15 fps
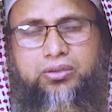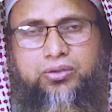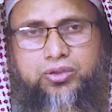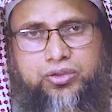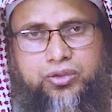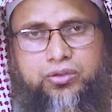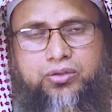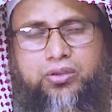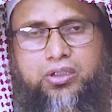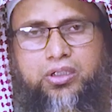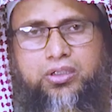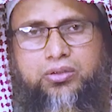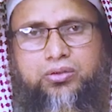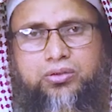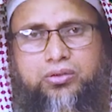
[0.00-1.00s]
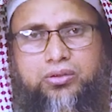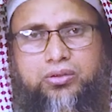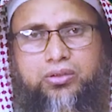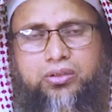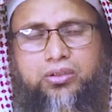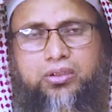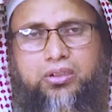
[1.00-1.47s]
গোসল করানো
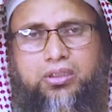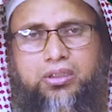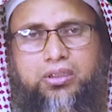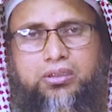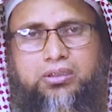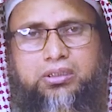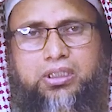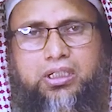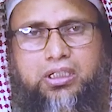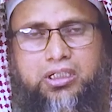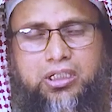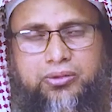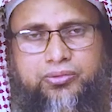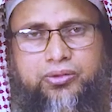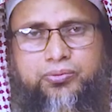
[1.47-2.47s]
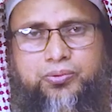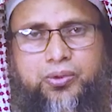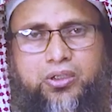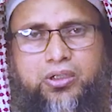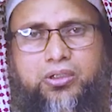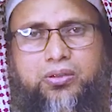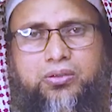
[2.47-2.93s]
তার কাফন
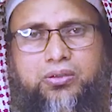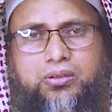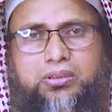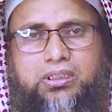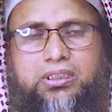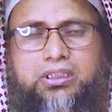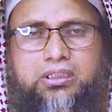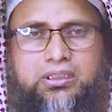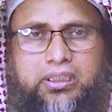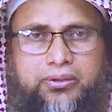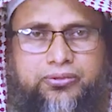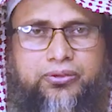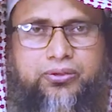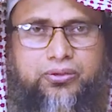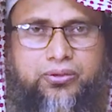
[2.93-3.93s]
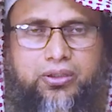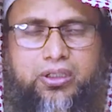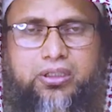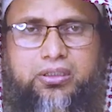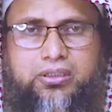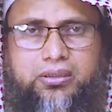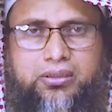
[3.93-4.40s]
পরানো তাকে দাফন
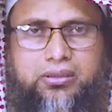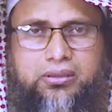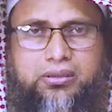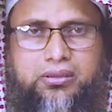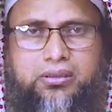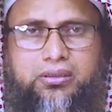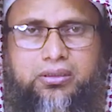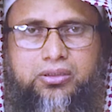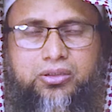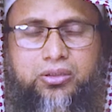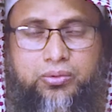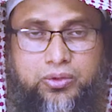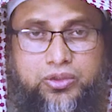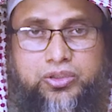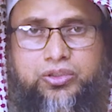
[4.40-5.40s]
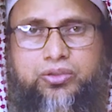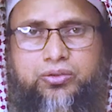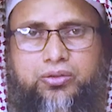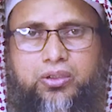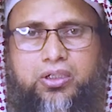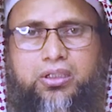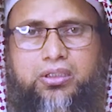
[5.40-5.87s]
করা কবরস্থ
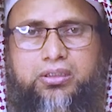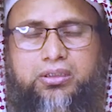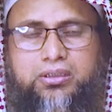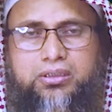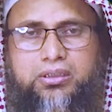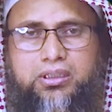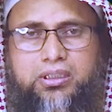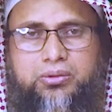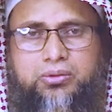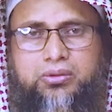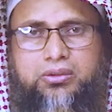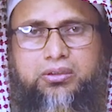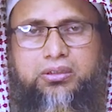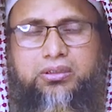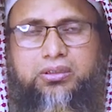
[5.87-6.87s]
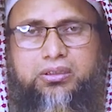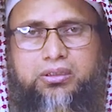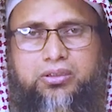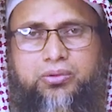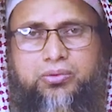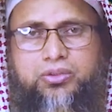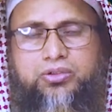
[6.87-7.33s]
করা এবং
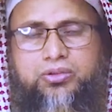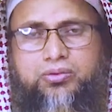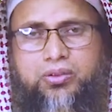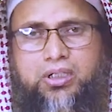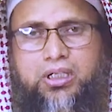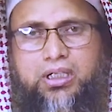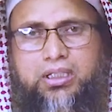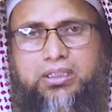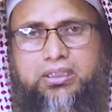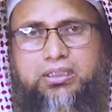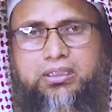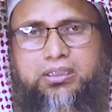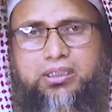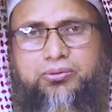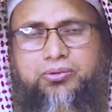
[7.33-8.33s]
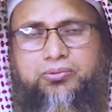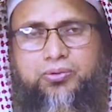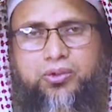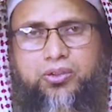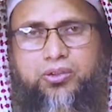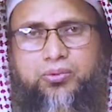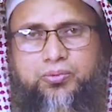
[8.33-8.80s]
কবরস্থ করার আগে কাফন
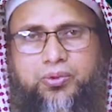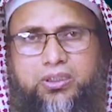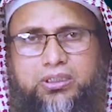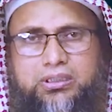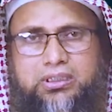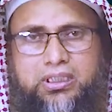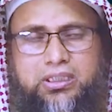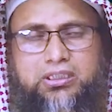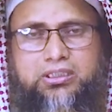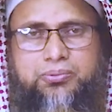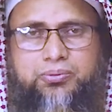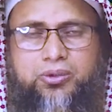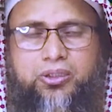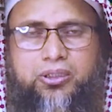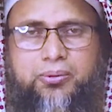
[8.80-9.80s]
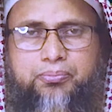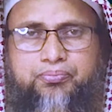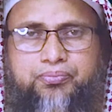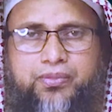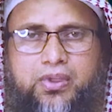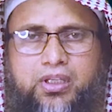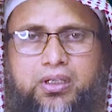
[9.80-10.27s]
পরানোর পরে জানাজা পড়া
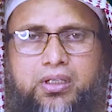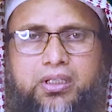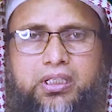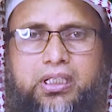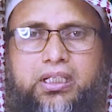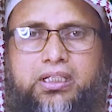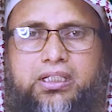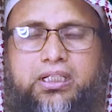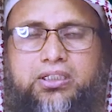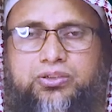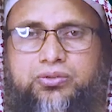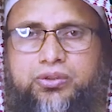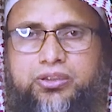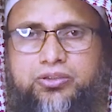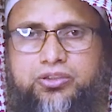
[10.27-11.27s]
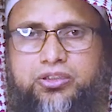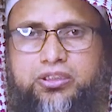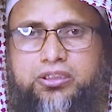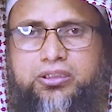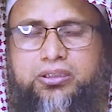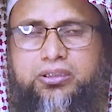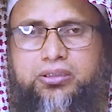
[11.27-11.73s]
এই কাজগুলি
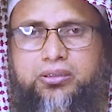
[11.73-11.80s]
হচ্ছে